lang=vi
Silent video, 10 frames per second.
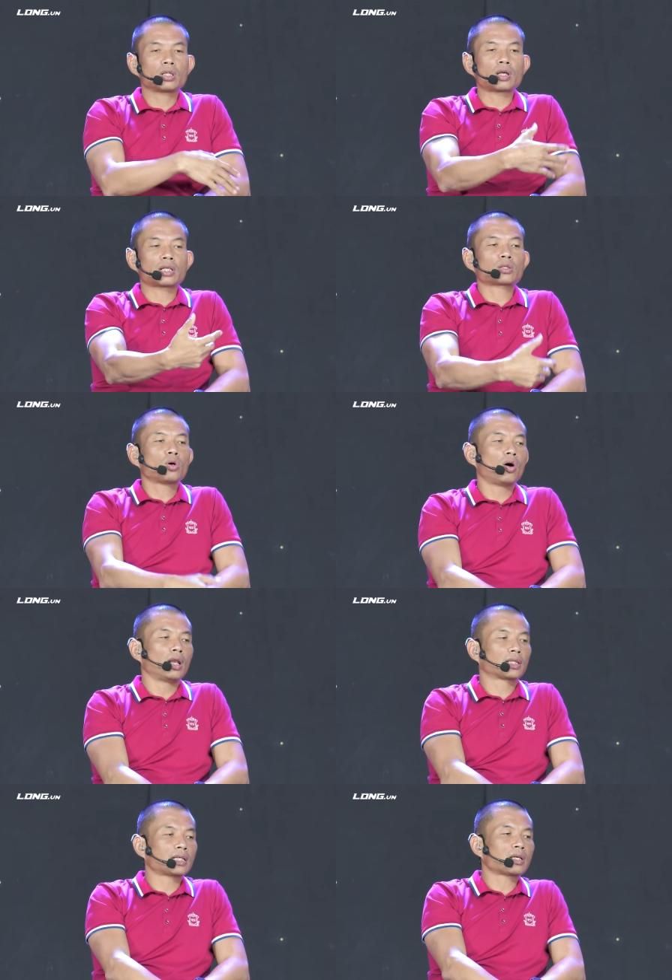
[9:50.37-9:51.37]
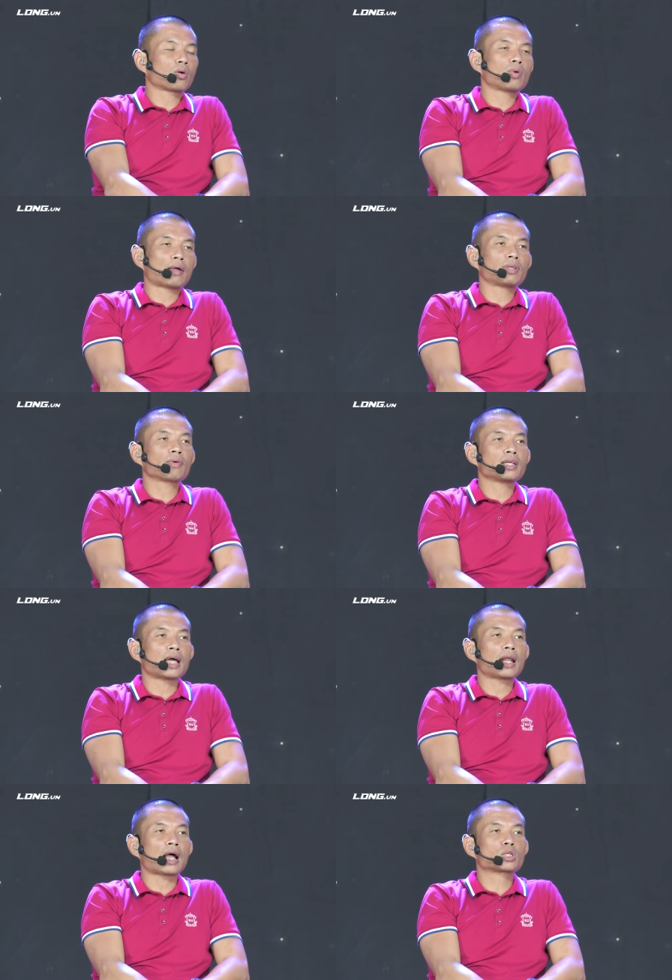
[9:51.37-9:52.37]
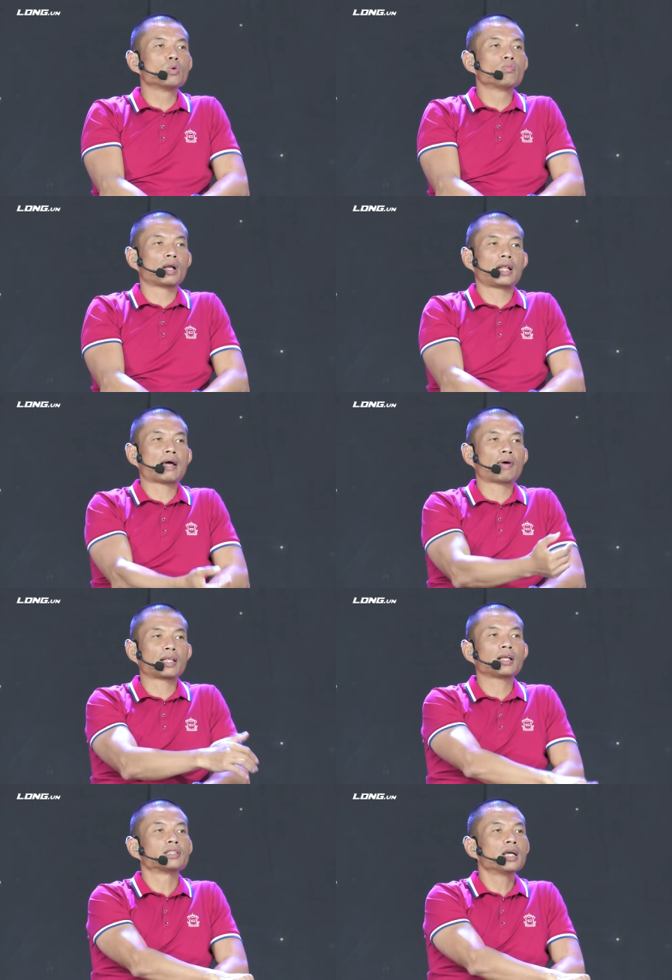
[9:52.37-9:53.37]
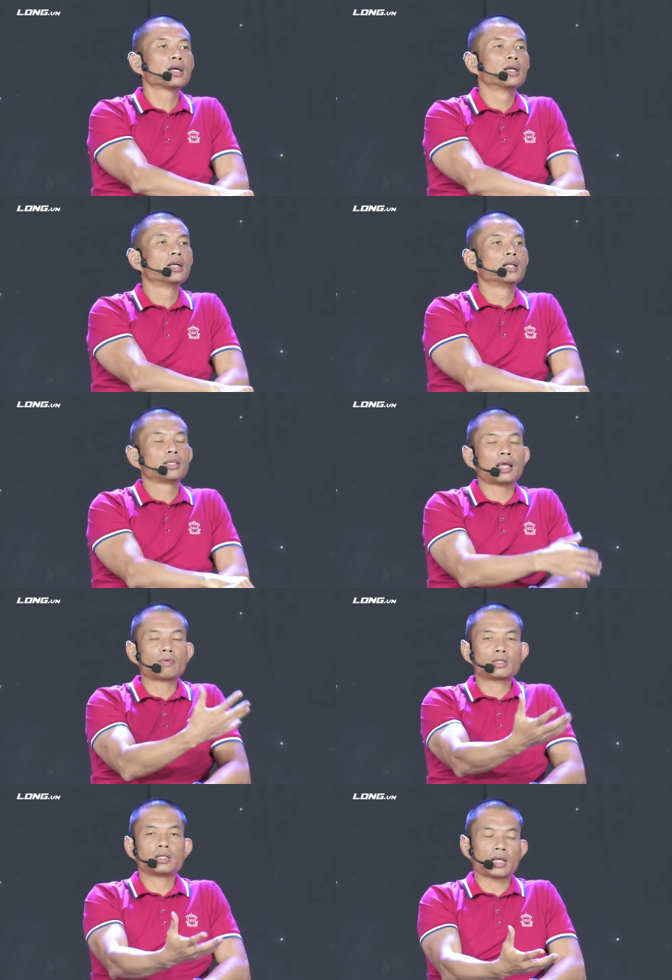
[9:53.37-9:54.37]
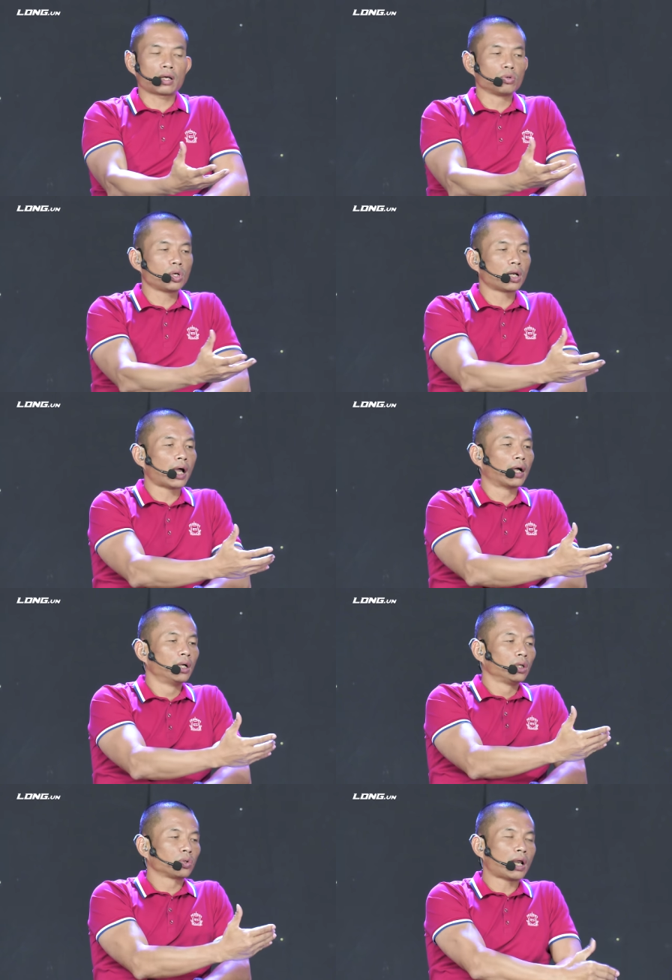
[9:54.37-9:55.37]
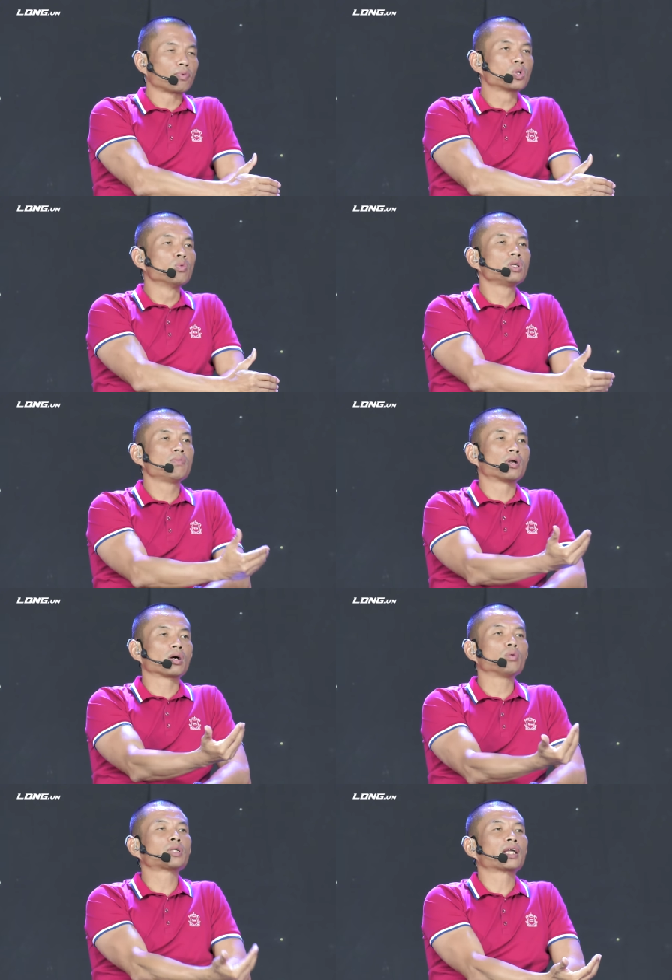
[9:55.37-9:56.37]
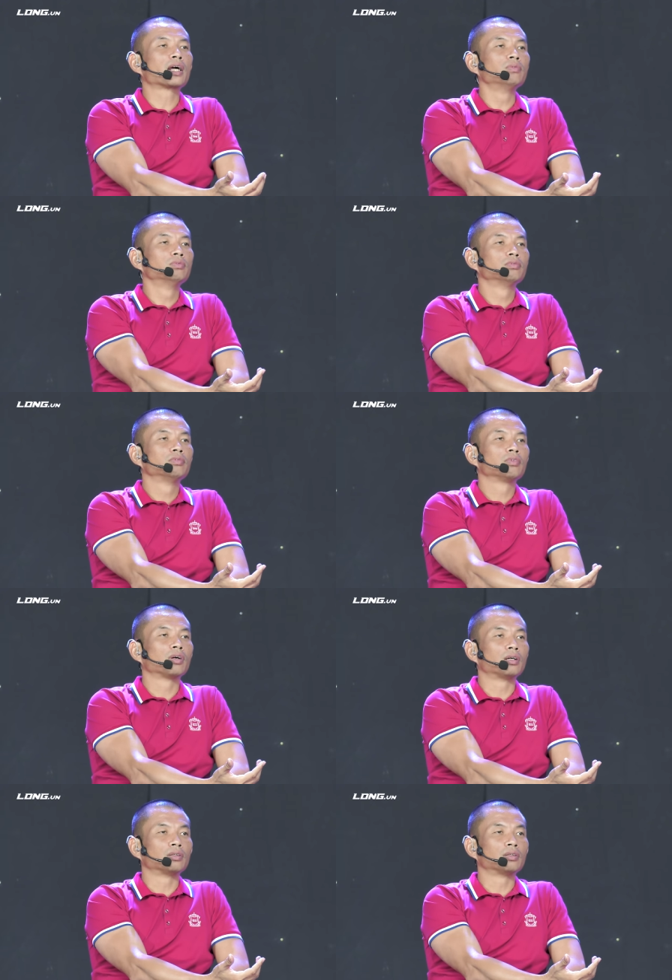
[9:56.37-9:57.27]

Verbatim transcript: tại sao tôi hỏi là tại sao không làm tiếp cái nhãn hàng chung mà lại làm nhãn hàng riêng thì em đã chia sẻ câu chuyện là tôi làm chung nhưng mà nó không thành công à,